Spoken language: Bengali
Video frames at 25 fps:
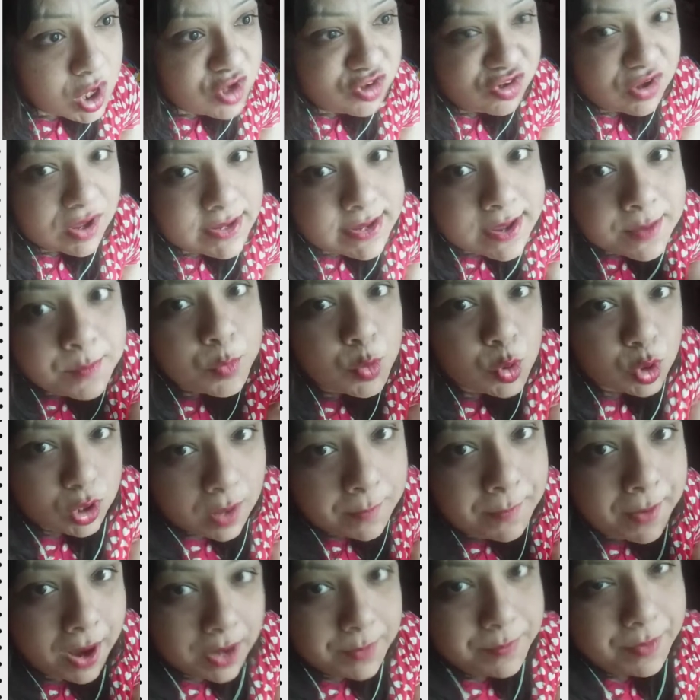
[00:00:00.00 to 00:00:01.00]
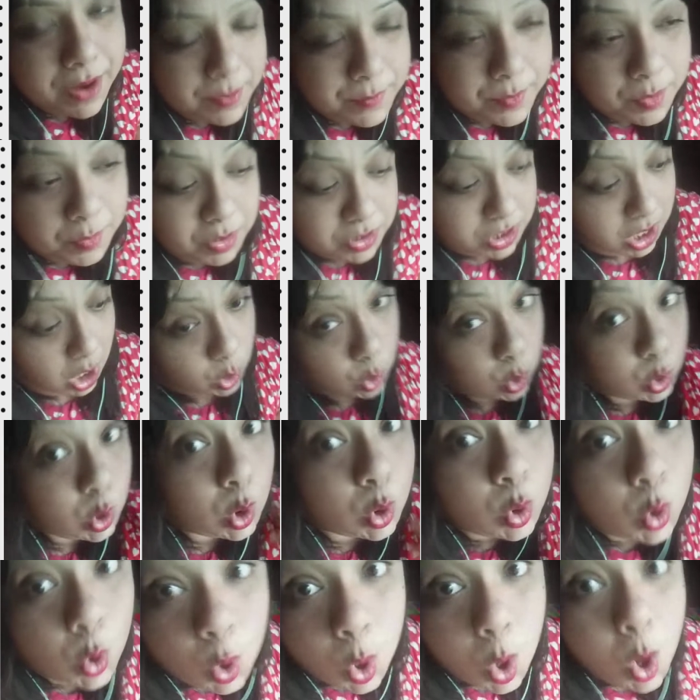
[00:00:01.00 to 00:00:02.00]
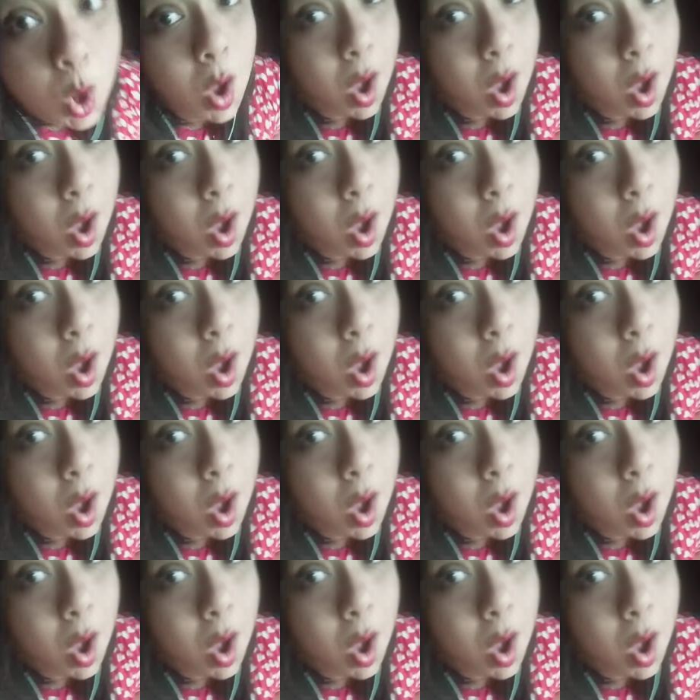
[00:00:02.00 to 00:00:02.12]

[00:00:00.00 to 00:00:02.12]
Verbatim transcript: সে কি মুখে বারবার বলো দেখো দেখো